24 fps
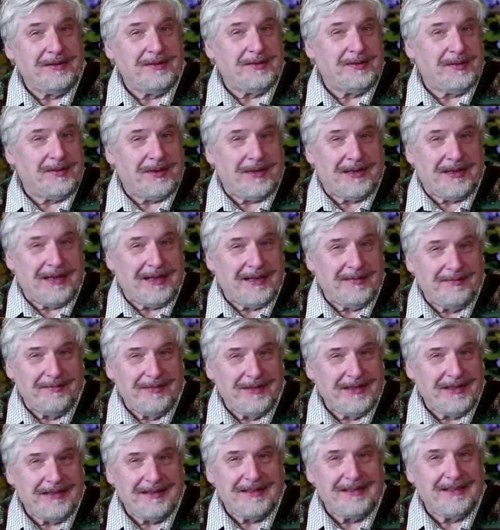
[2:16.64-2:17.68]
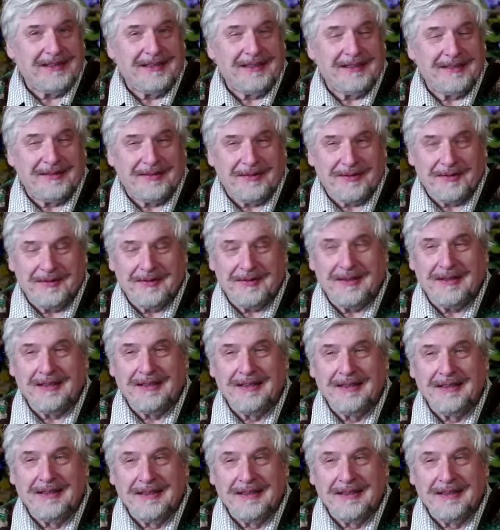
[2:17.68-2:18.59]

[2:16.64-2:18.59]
ни дуракам нет никакого.